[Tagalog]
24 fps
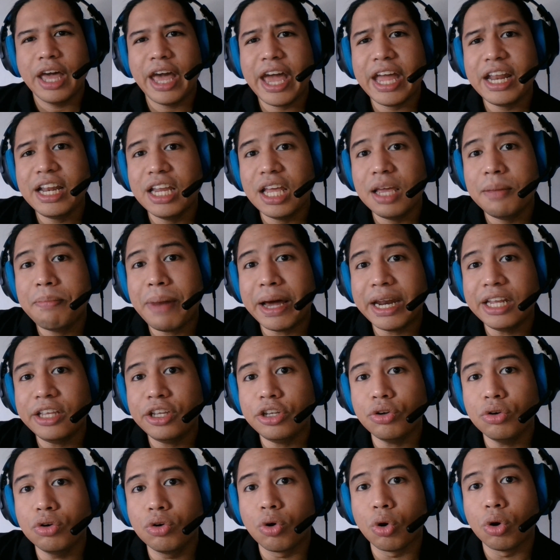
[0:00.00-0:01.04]
and iba
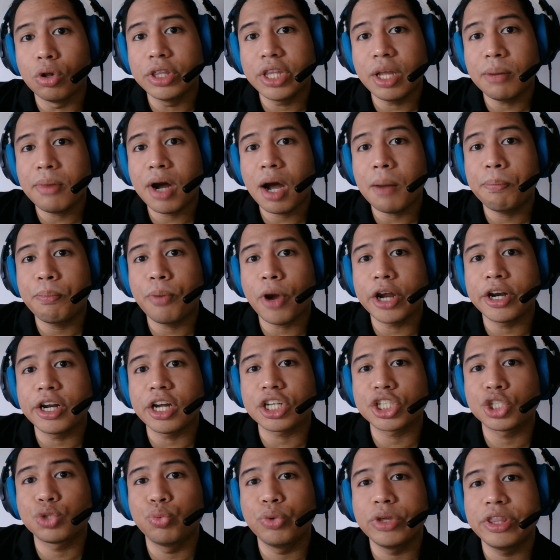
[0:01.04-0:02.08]
rin yung goal ng mga
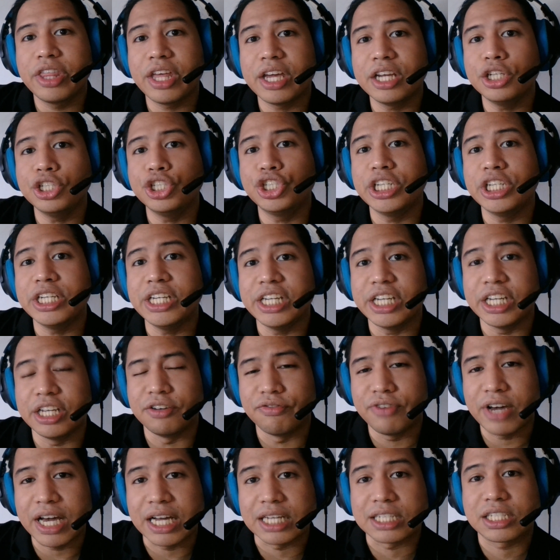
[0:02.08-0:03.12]
products within
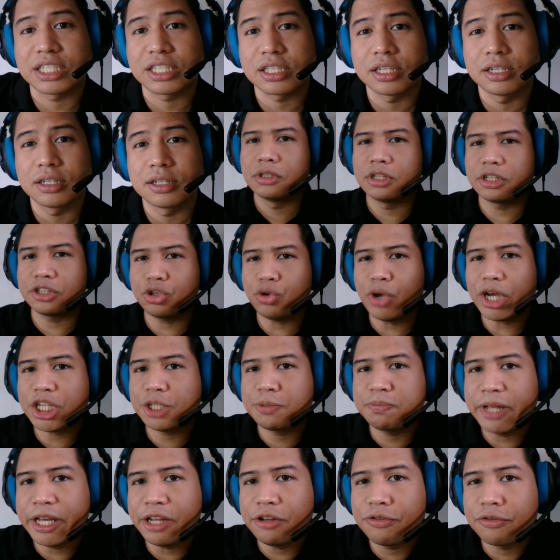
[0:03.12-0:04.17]
G-Invest. Now, to
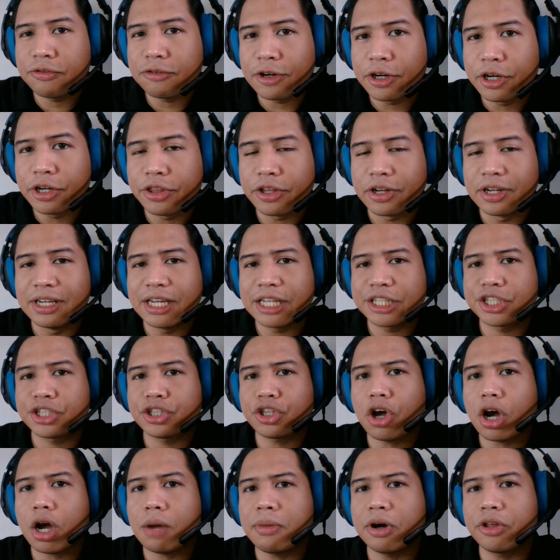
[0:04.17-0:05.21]
explain further, let's
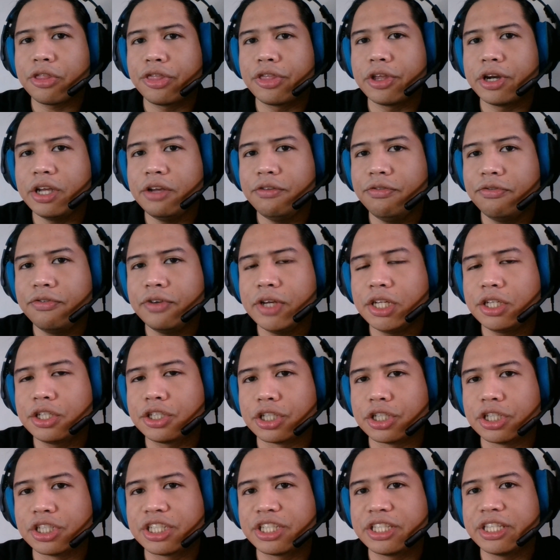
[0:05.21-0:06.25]
talk about three
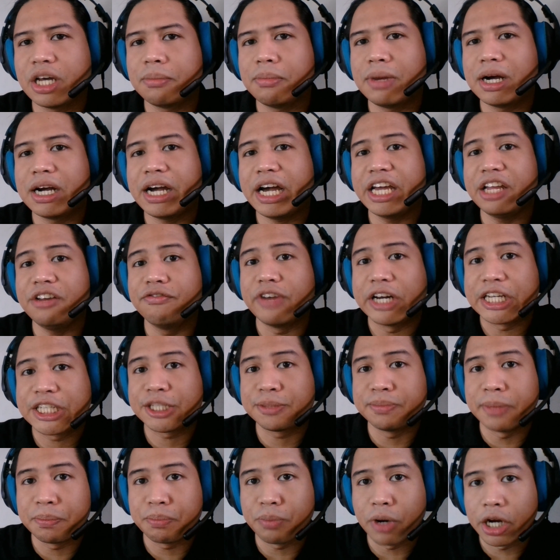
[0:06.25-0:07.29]
features ng mga
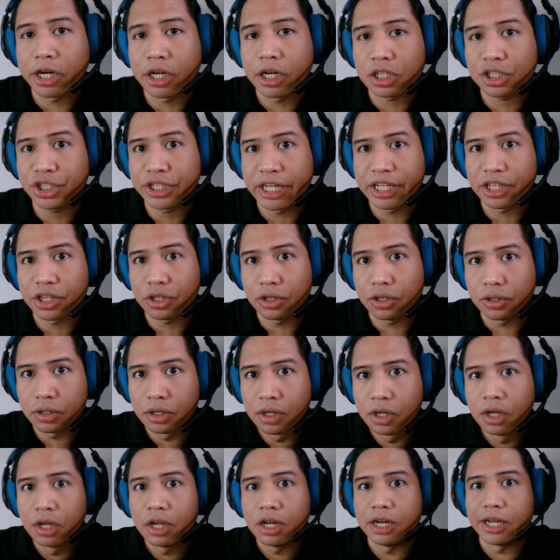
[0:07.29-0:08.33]
investment products na ito.
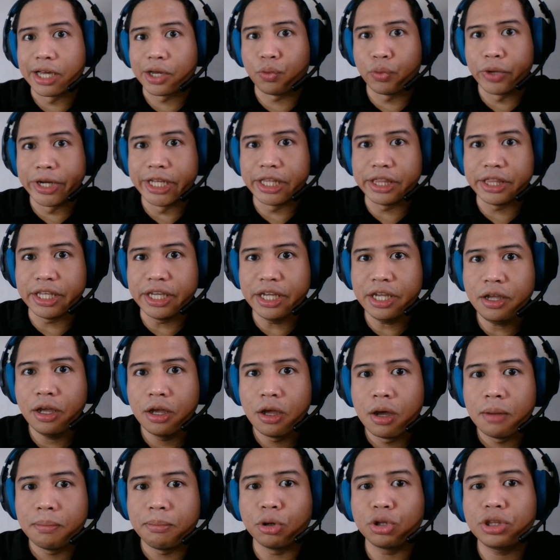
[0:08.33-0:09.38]
Liquidity,
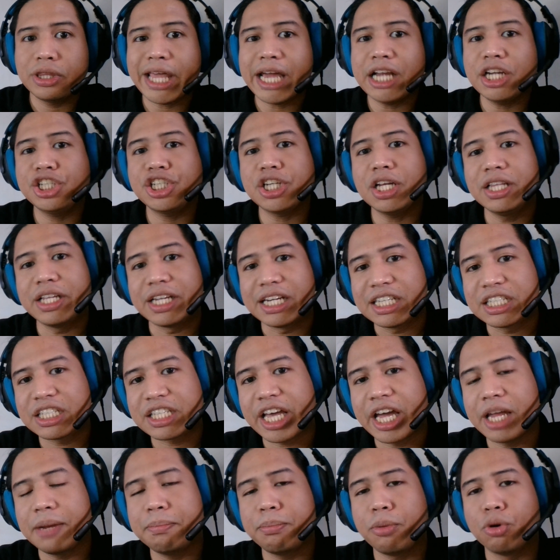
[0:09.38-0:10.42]
potential risk,
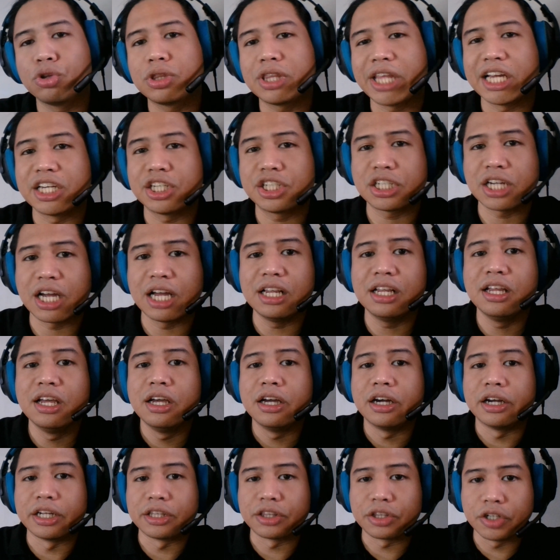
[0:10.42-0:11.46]
and potential
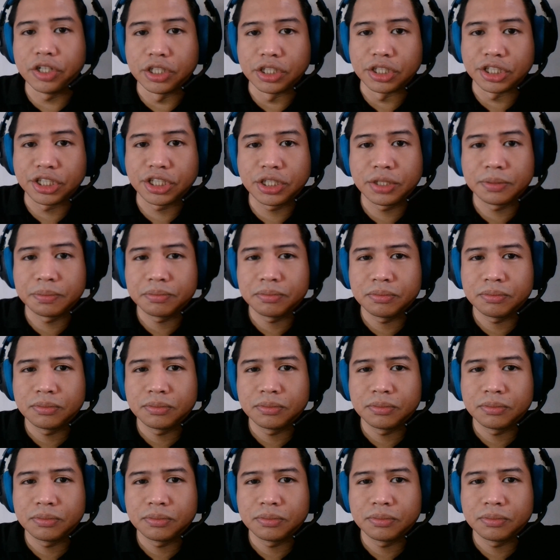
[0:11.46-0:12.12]
returns.